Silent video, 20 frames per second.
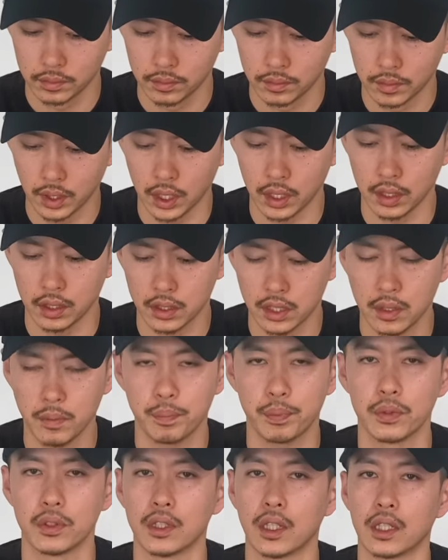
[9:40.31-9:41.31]
まあ
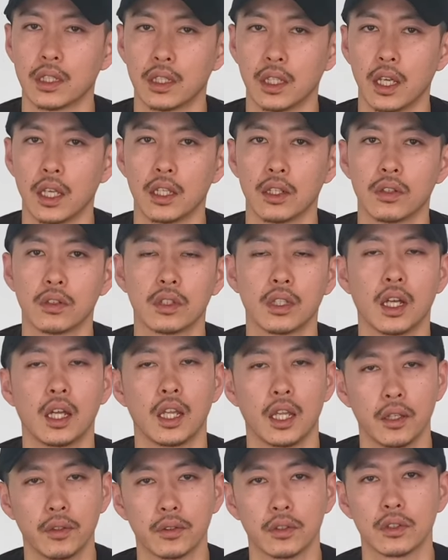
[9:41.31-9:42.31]
シンプルなんでいろんな
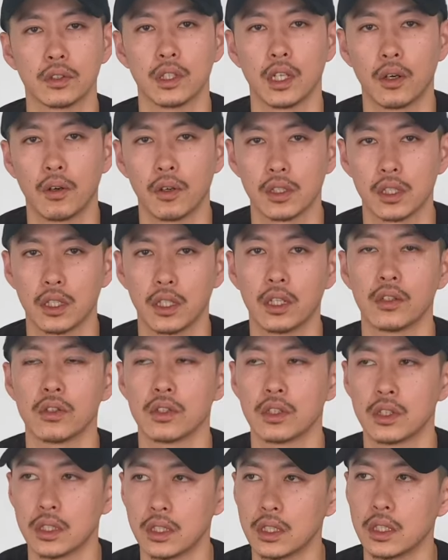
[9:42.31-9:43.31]
ね服に合わせれる
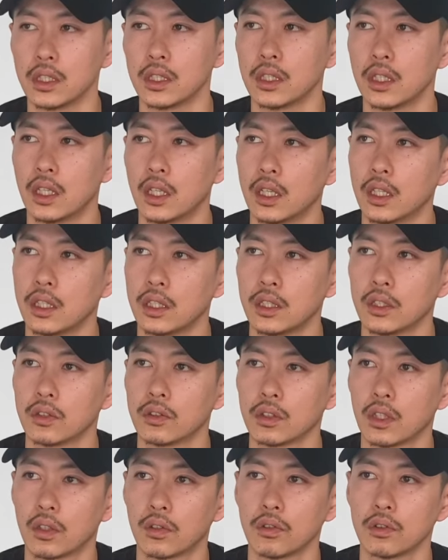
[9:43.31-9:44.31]
し、いろ
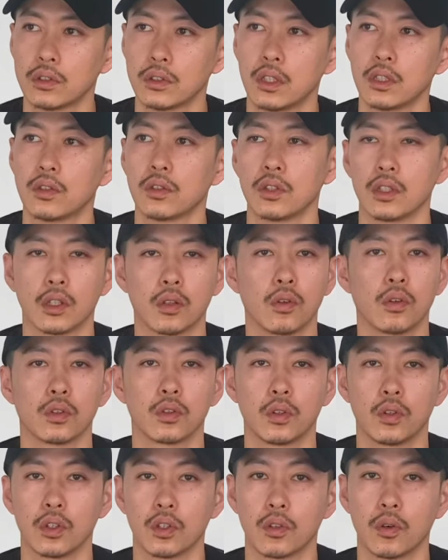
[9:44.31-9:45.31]
んなコーディネートにこ
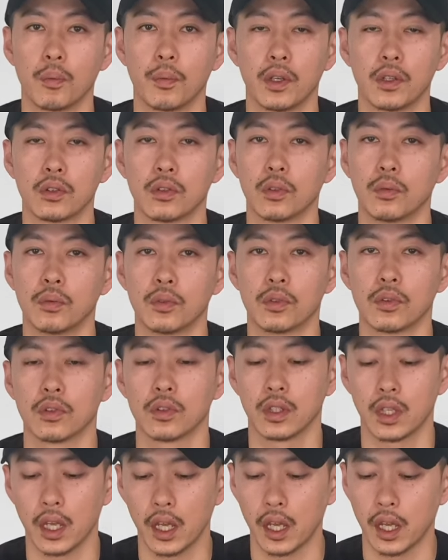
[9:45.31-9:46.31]
う取り込めると思うの
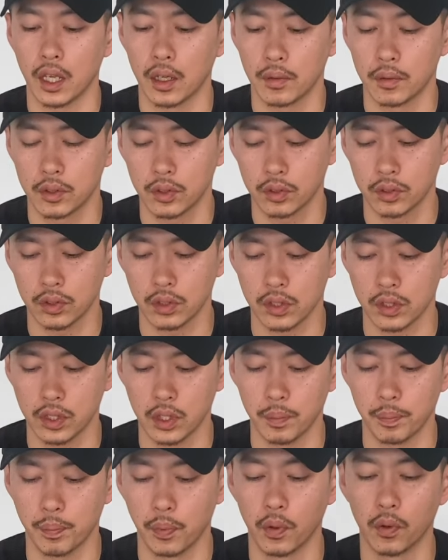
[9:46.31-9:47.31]
で、特に
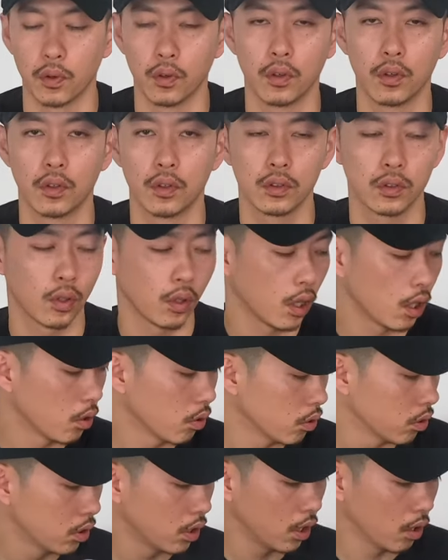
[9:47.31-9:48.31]
スリッポンとかこ
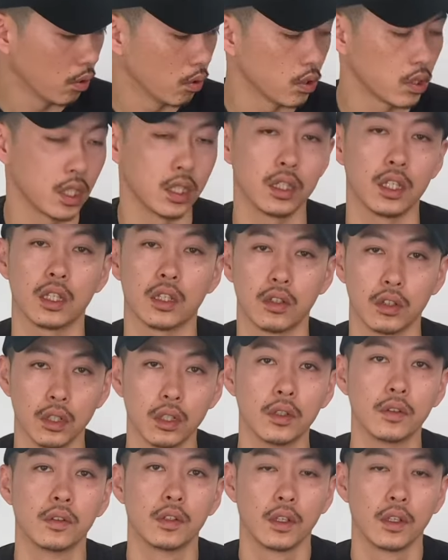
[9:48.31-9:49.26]
のねオーセンティック